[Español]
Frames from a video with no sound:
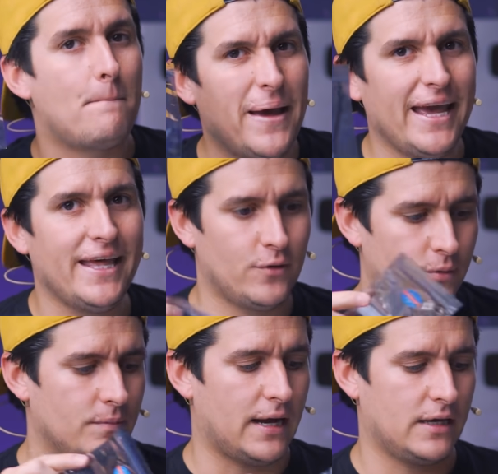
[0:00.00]

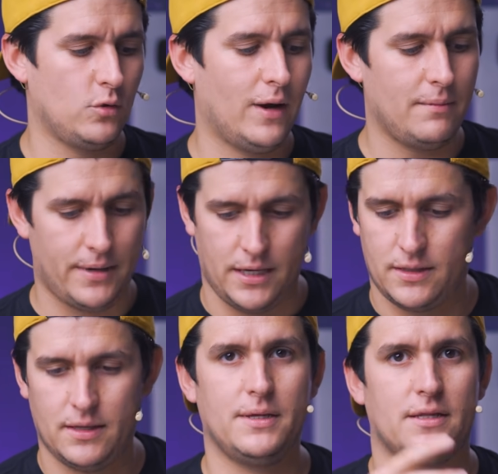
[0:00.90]
Pero
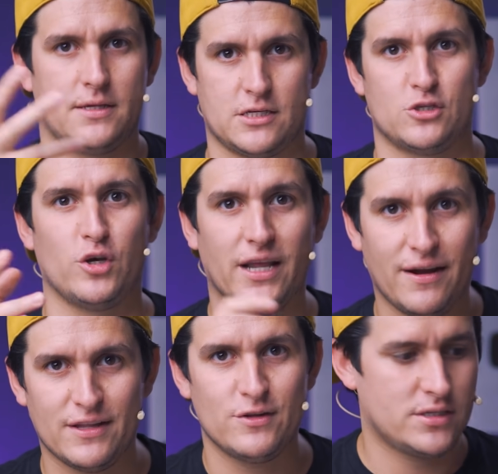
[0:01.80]
actualmente, mientras estoy
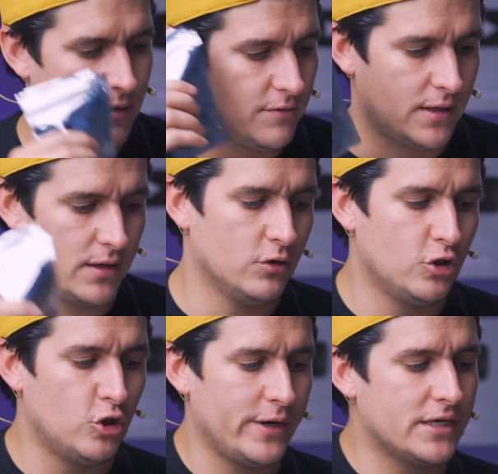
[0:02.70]
grabando este video,
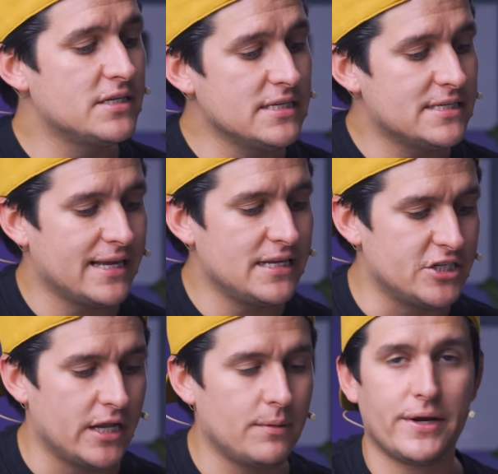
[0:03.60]
no existe el
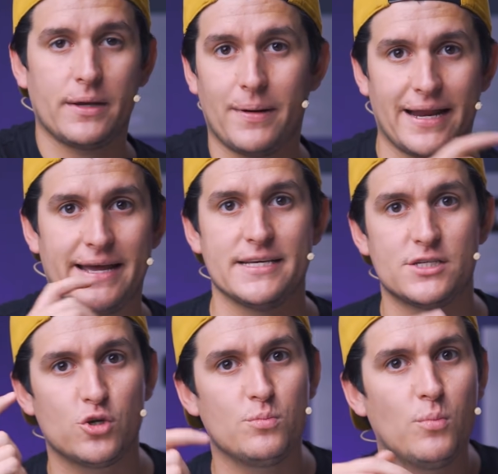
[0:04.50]
jailbreak para
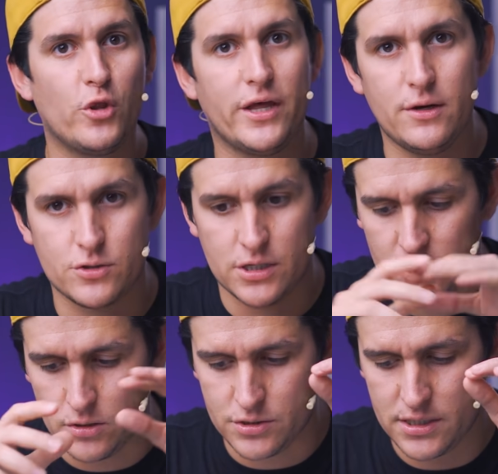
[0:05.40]
estos modelos.
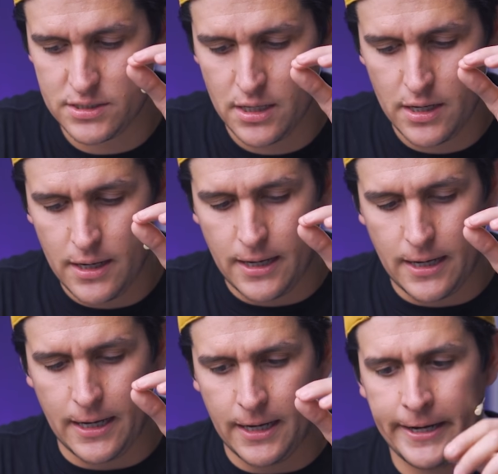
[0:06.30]
Entonces,
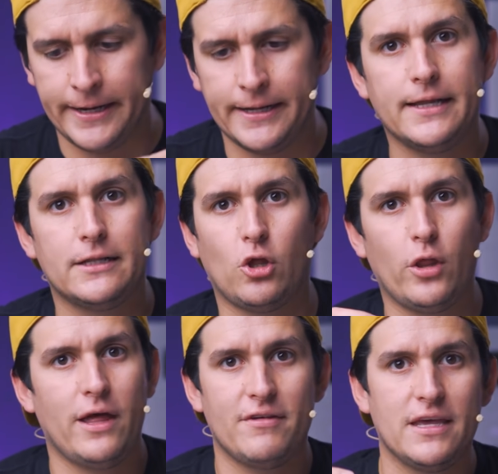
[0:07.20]
eh,
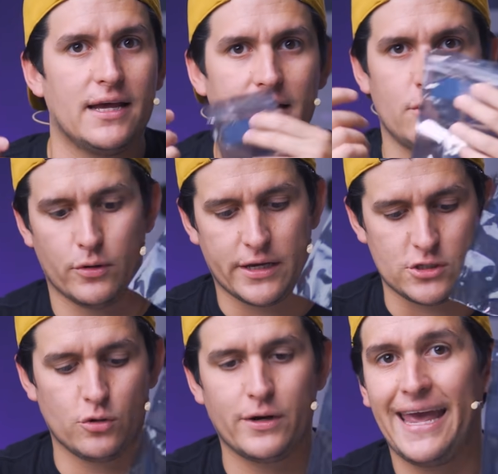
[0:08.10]
todavía lo que
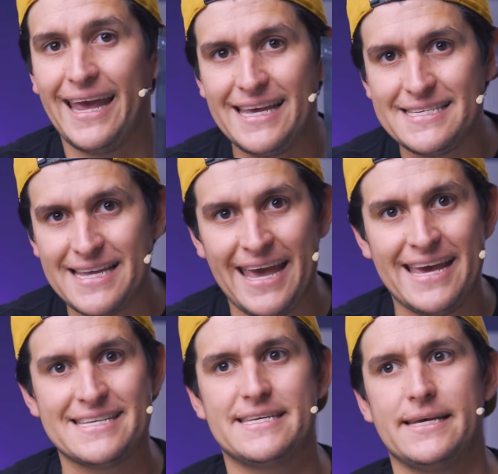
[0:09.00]
son
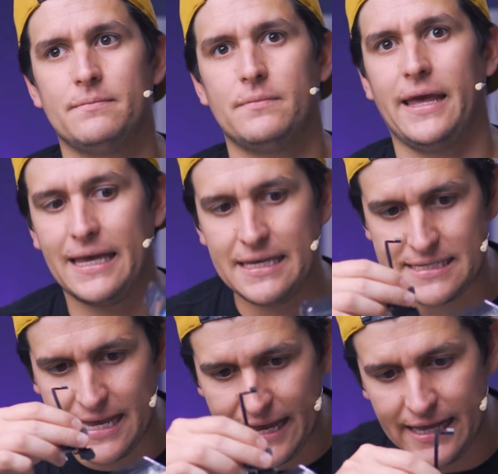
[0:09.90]
XS,
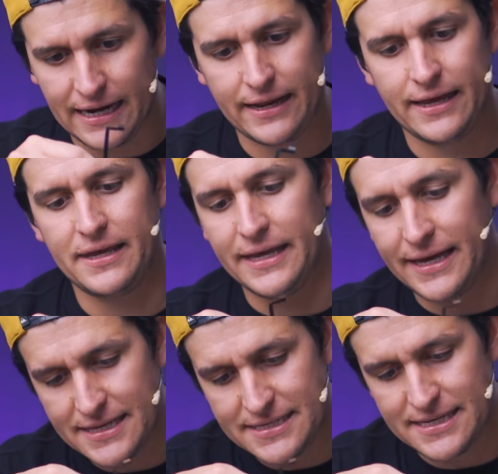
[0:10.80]
XR y
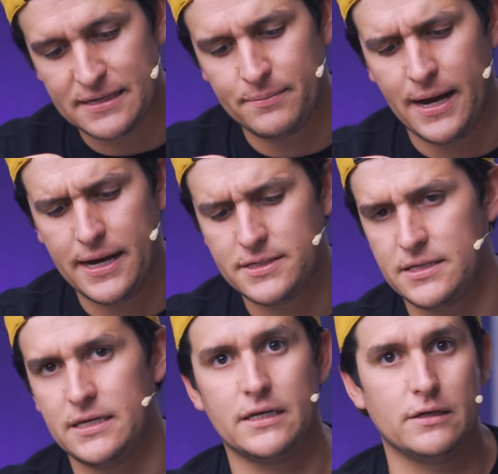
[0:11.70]
XS
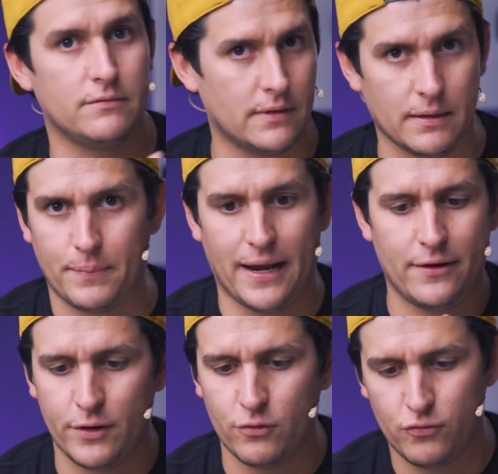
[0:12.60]
Max y de
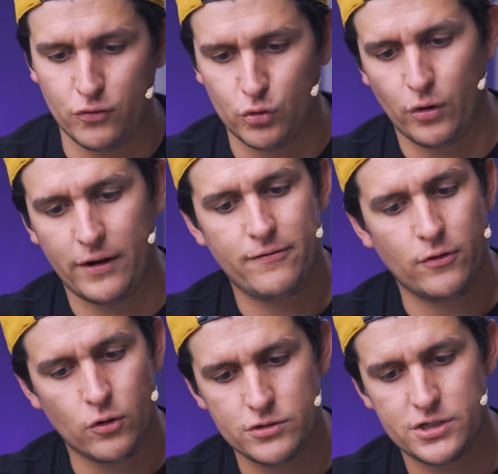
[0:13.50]
plano en un futuro
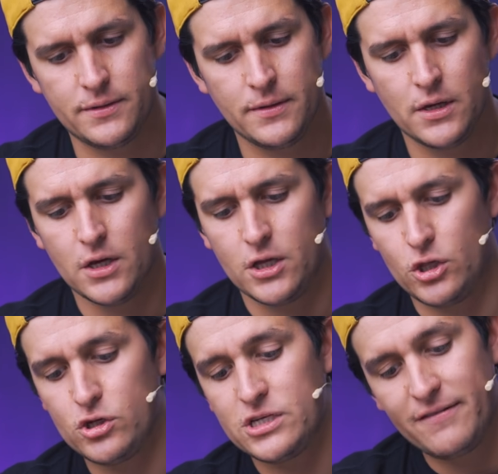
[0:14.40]
iPhone 11
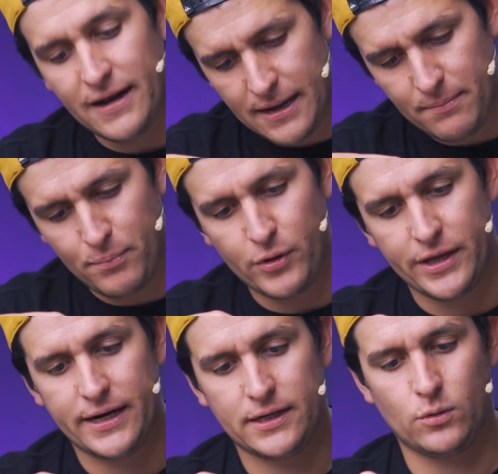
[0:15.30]
no se van a
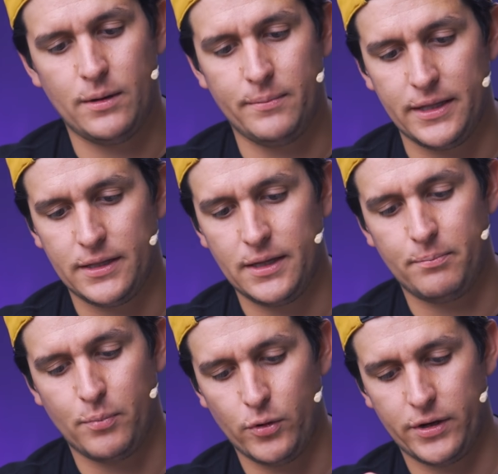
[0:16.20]
poder actualmente
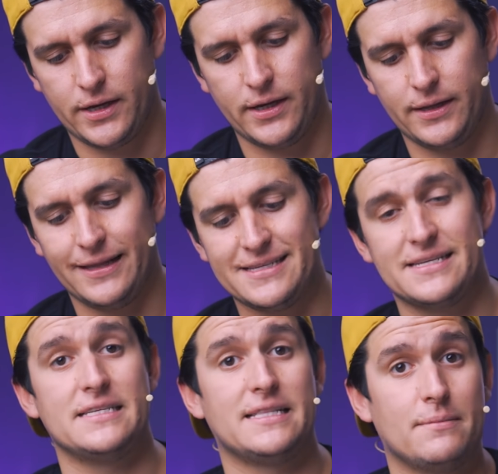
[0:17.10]
porque
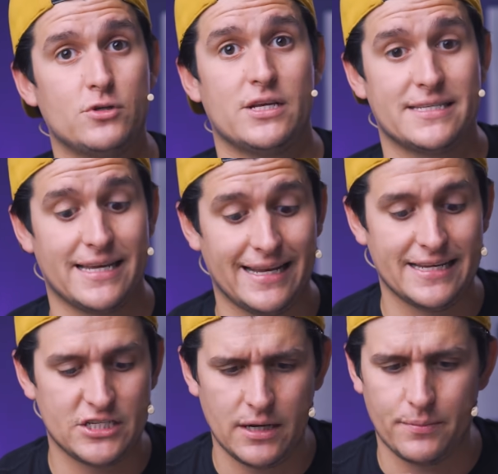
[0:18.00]
necesitamos
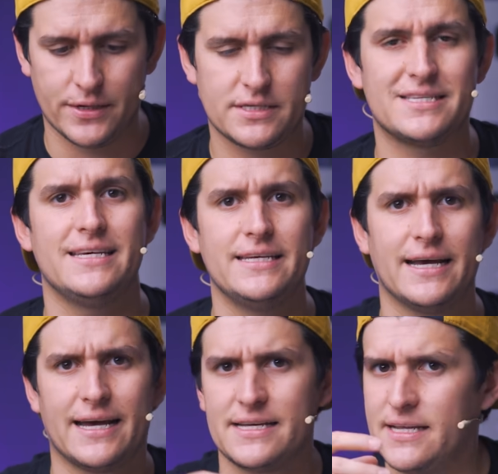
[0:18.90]
hacerle jailbreak. Si
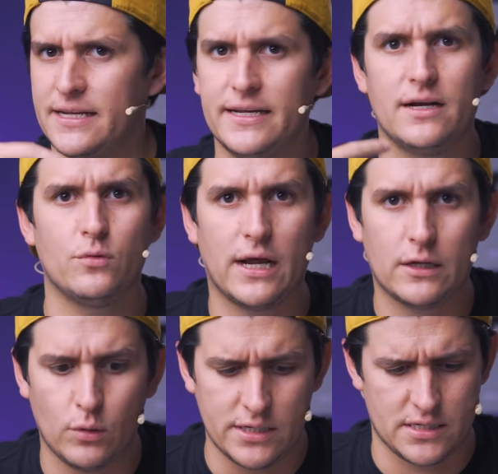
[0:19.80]
llegara a salir alguna
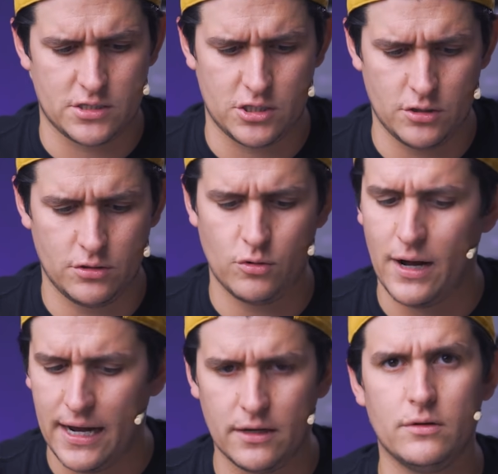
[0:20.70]
actualización
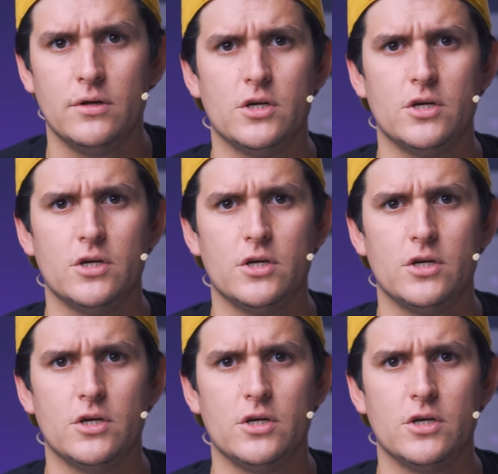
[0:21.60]
o algo,